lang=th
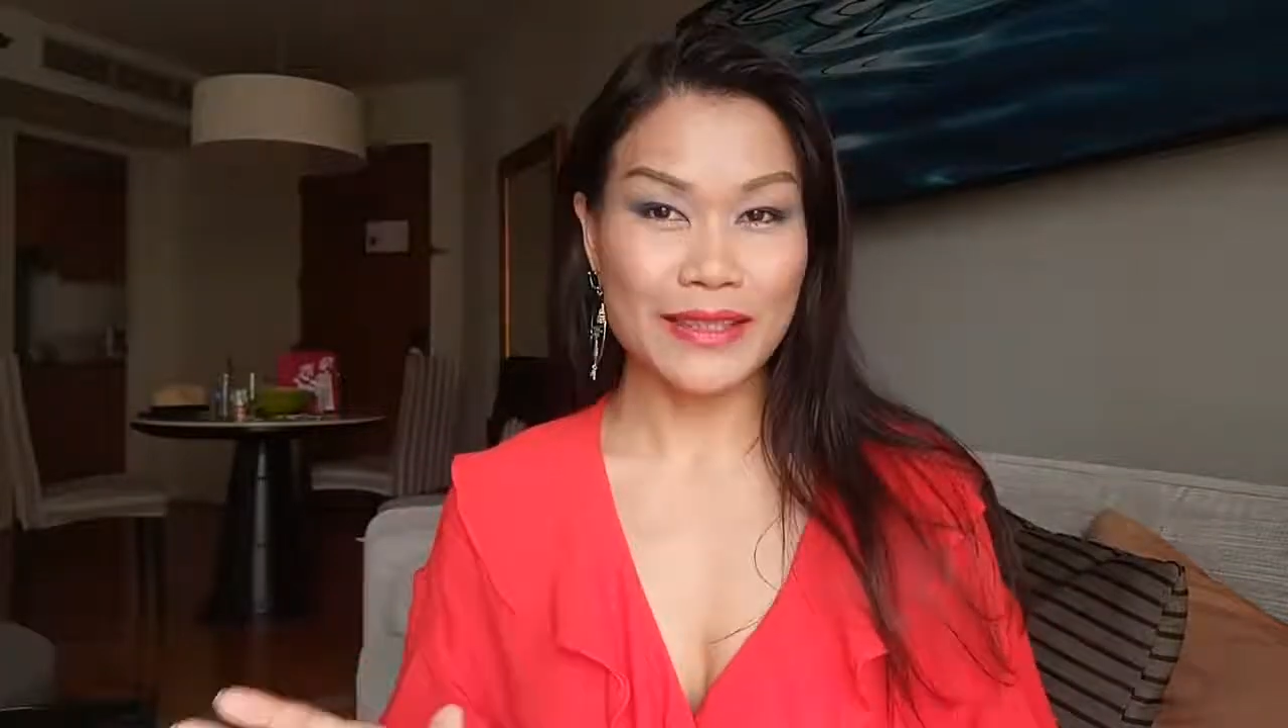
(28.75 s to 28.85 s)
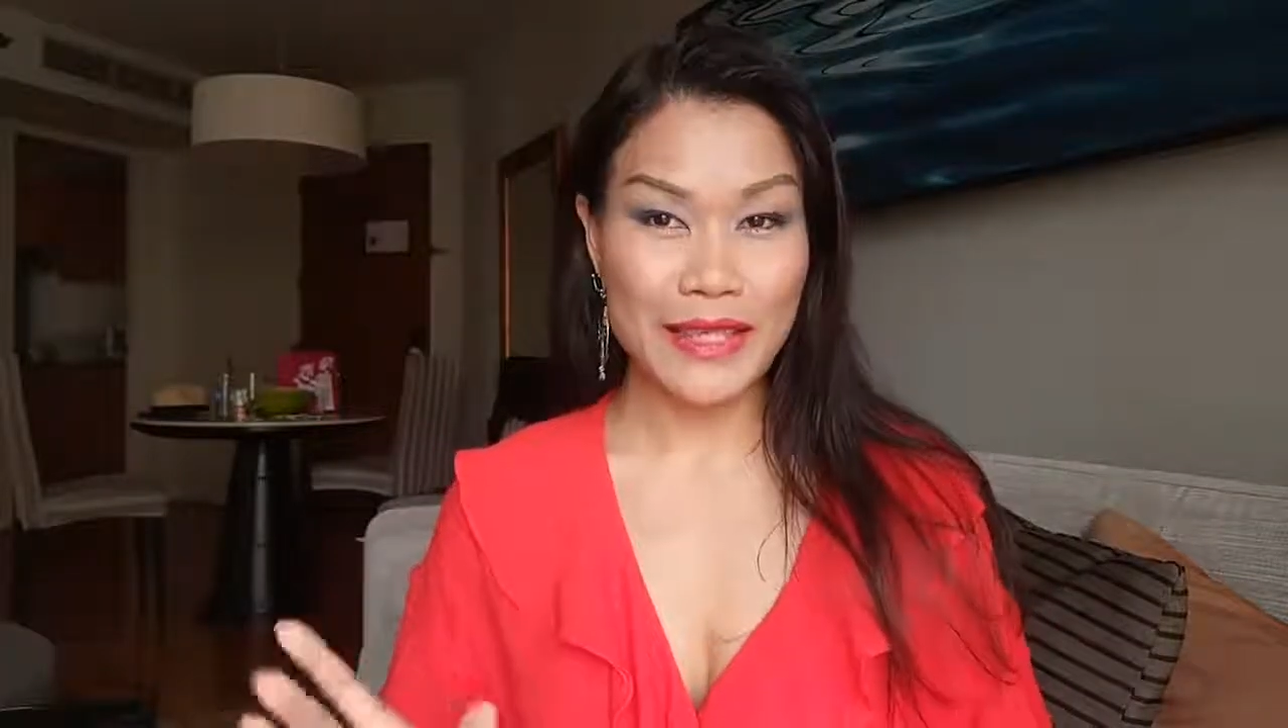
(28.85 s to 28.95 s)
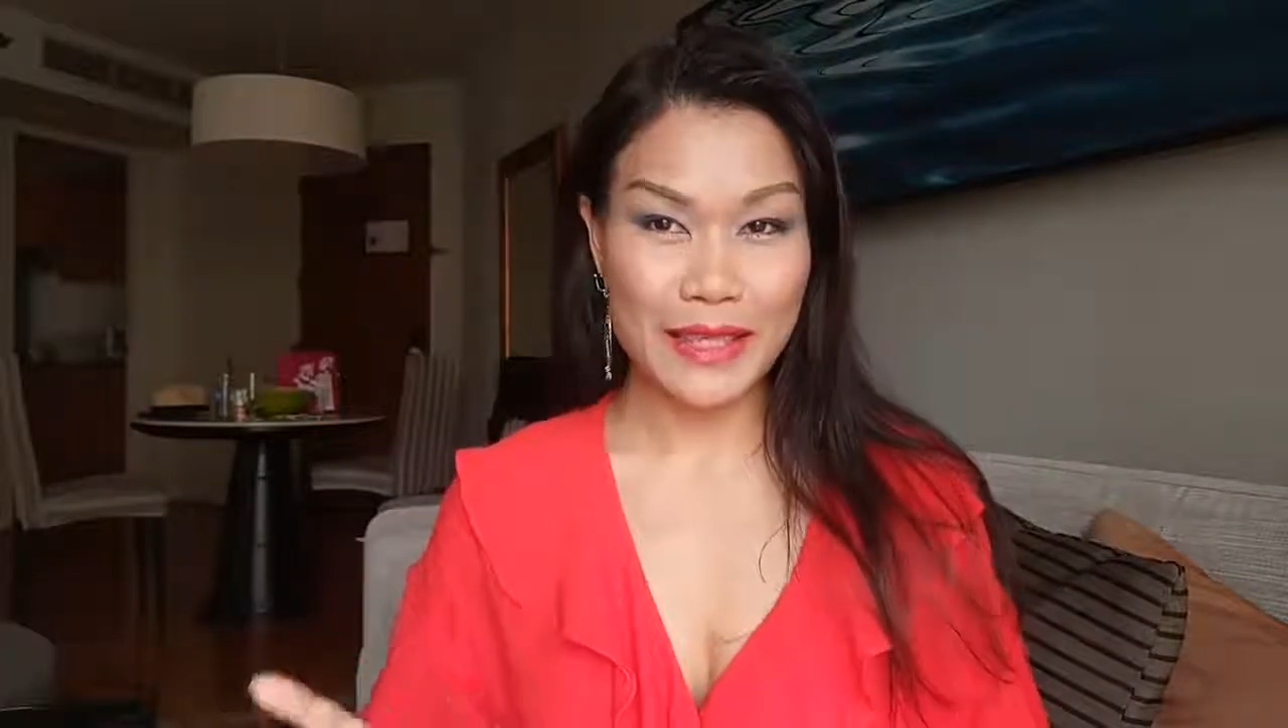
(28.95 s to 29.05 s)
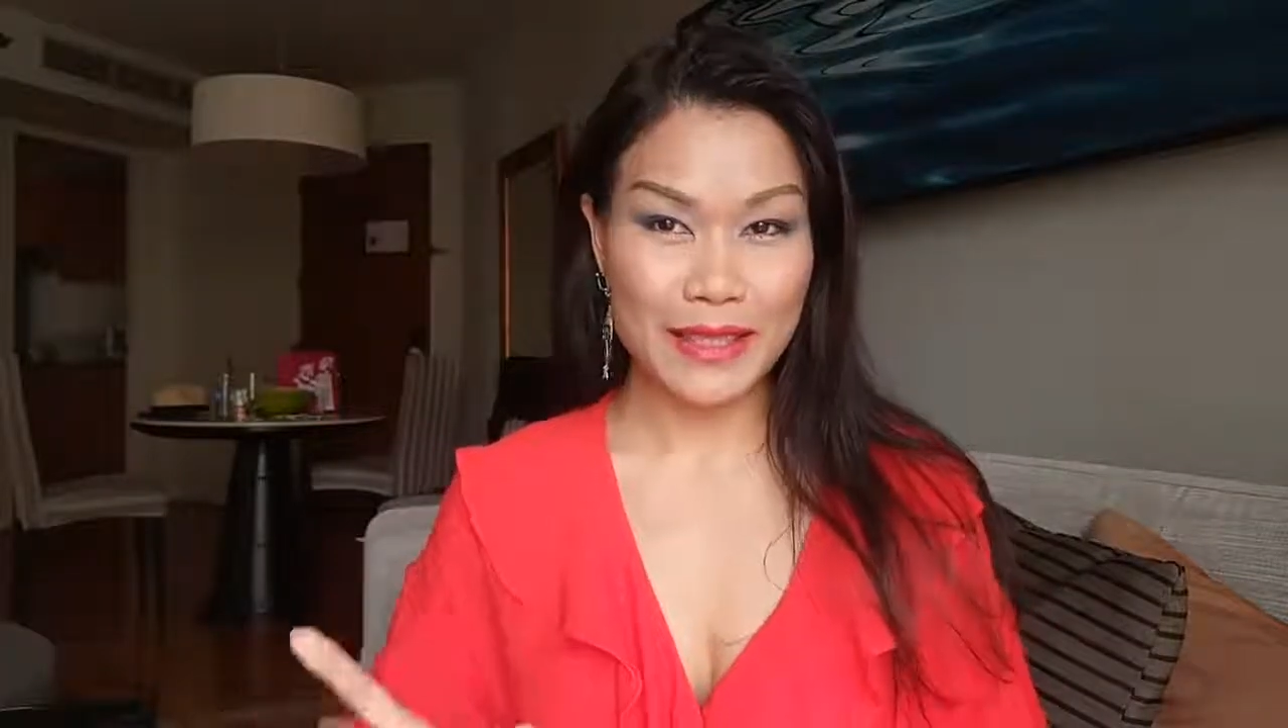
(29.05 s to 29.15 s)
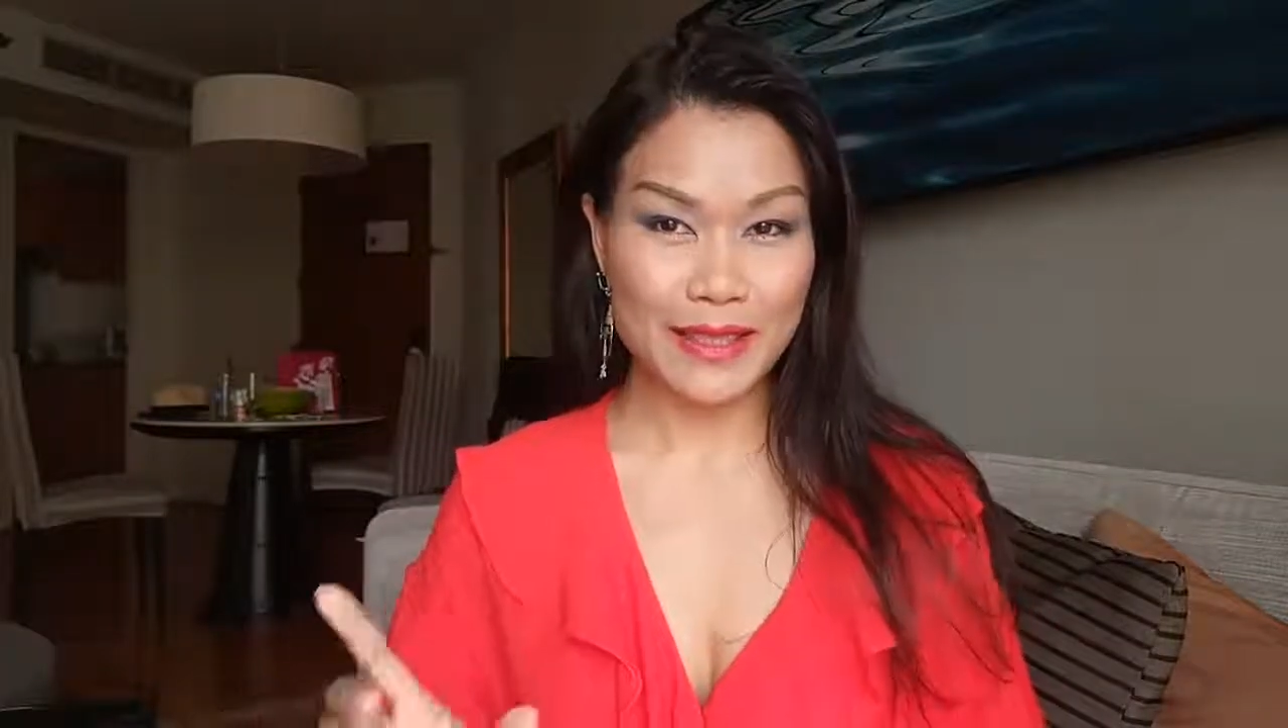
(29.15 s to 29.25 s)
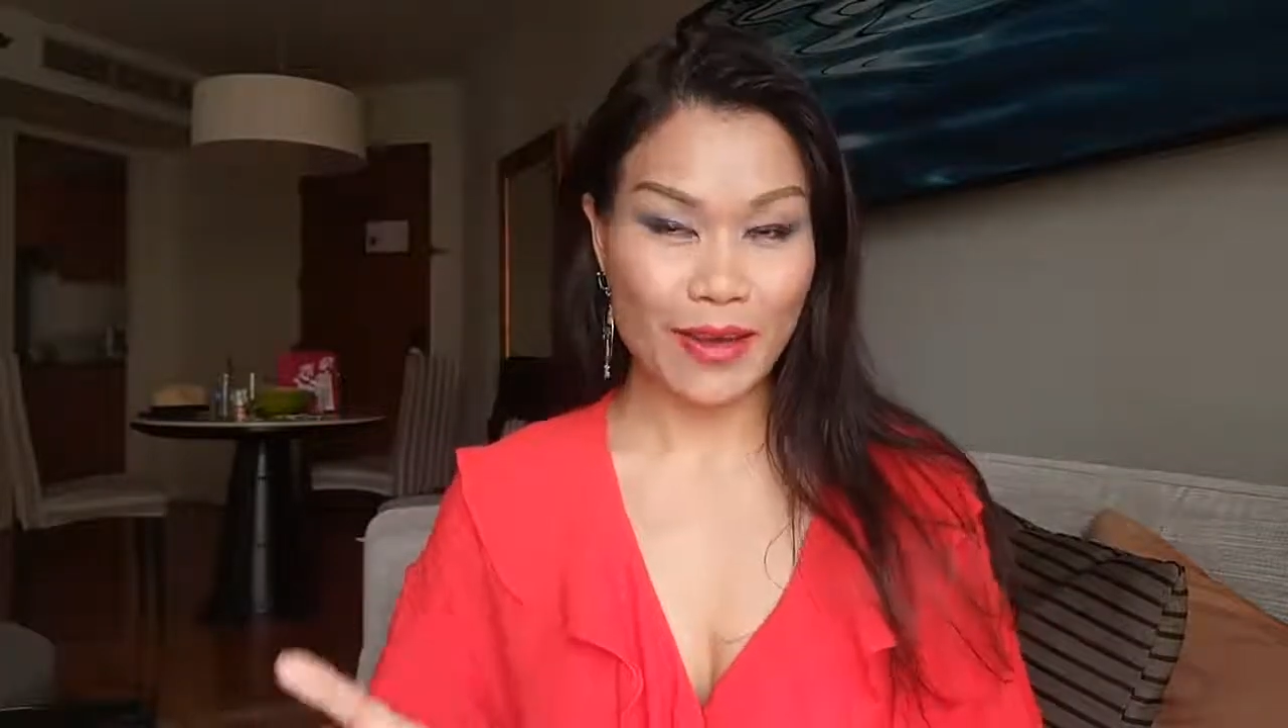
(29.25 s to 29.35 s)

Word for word: หนึ่งส